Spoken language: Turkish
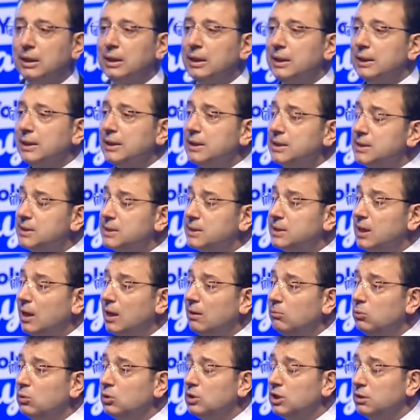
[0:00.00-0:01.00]

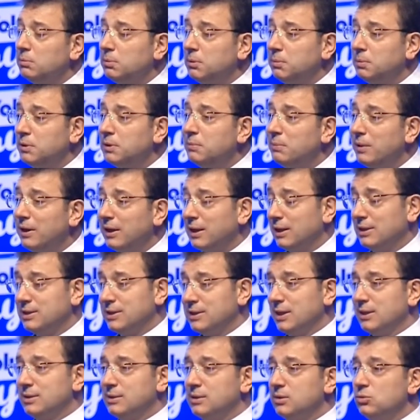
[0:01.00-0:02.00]
İstanbul gibi bir mega
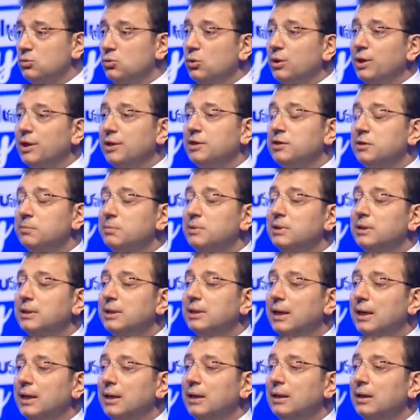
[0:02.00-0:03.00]
kentin
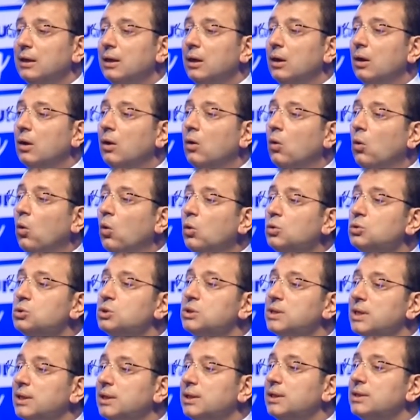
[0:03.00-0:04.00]
yönetiminde
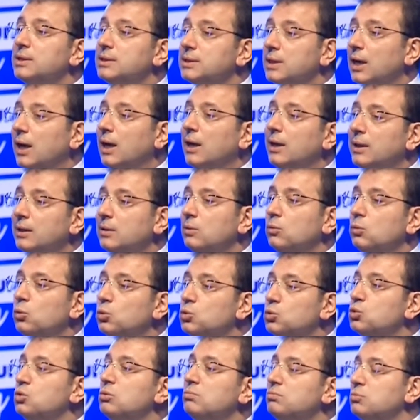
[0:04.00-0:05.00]
18 ay
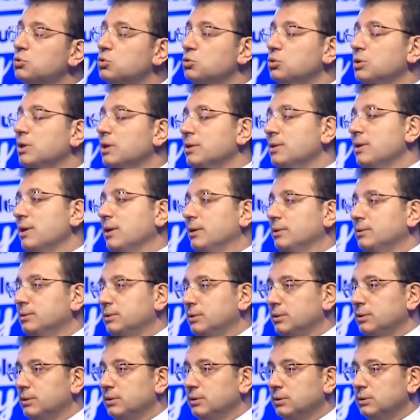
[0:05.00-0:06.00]
uzun bir süre
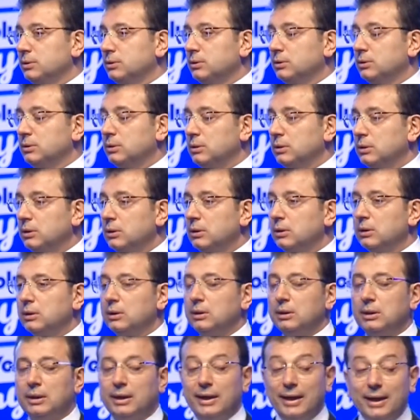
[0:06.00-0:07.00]
değildir.
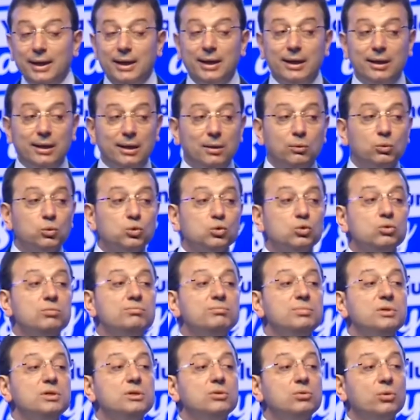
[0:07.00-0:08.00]
Hele hele
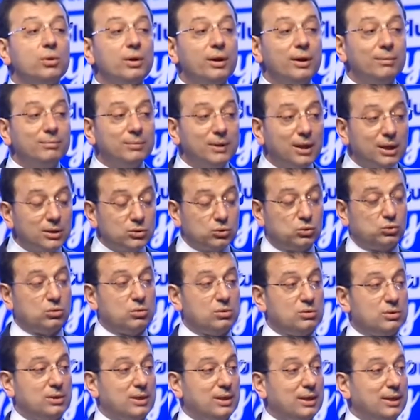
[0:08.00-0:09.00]
uzun bir dönemden
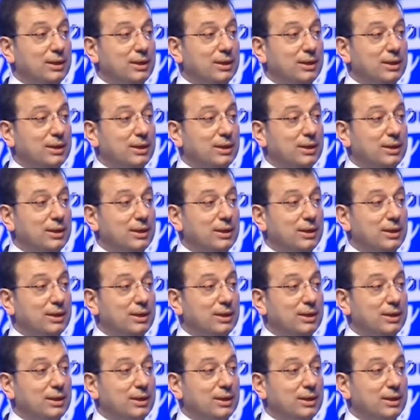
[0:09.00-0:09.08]
sonra